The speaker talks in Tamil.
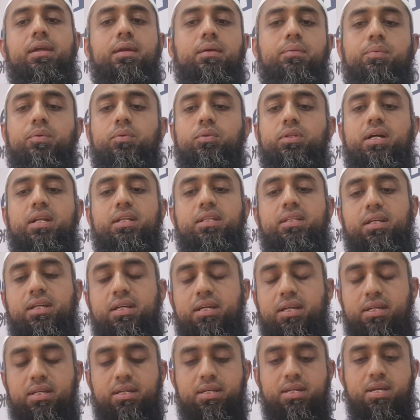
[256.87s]
இப்போ
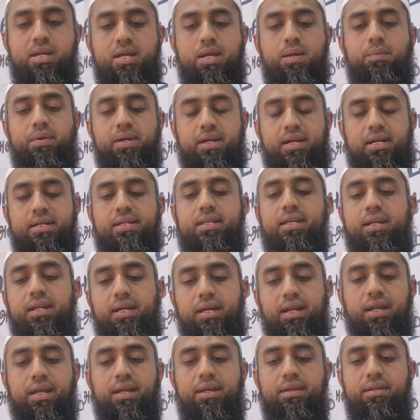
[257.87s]
உதாரணத்துக்கு இப்படி
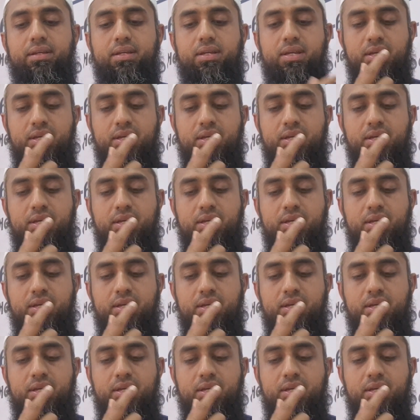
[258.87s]
கட்டியிருக்கிறேன்